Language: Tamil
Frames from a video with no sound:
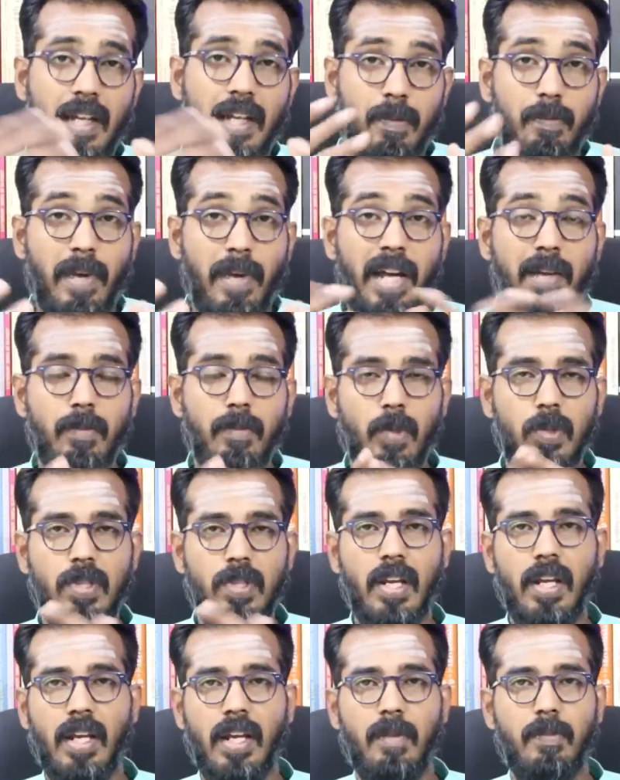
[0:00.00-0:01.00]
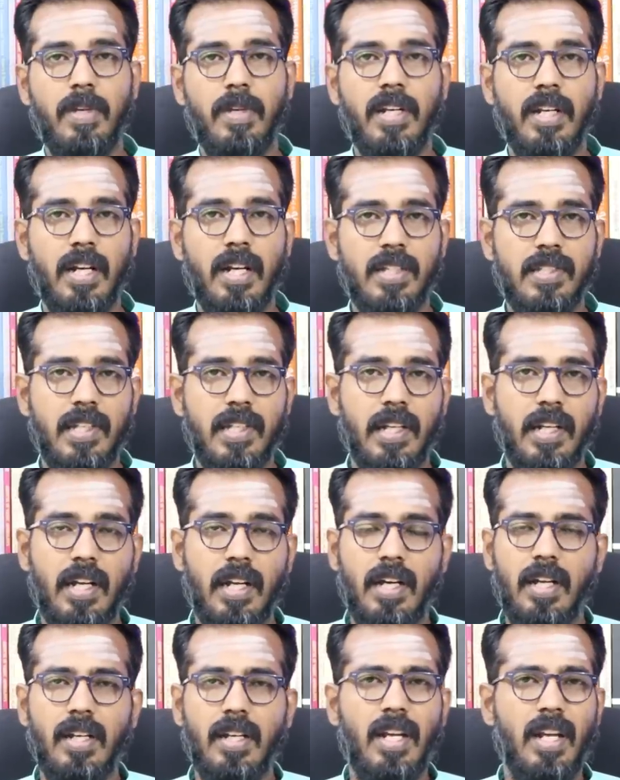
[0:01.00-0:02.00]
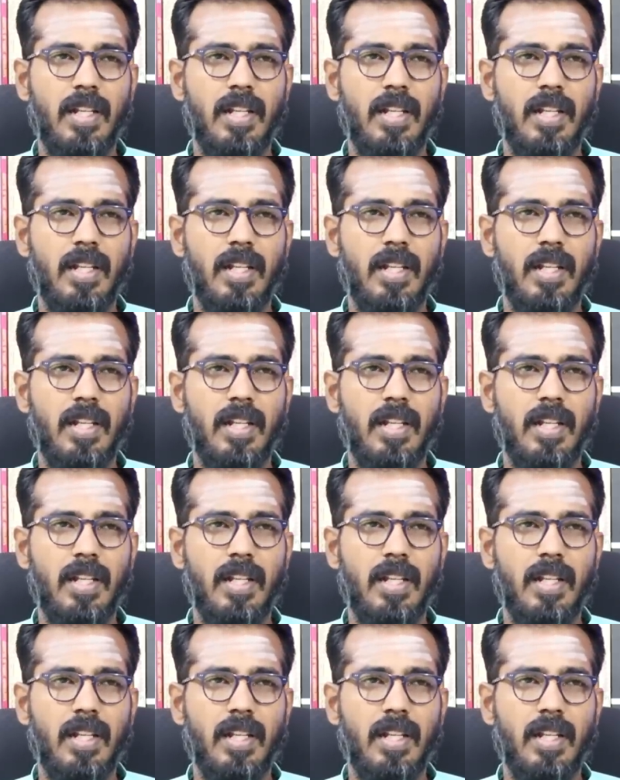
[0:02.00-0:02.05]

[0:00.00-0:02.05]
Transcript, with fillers: சார் பயமுறுத்துறீங்க அப்படின்னு நினச்சிங்கன்னா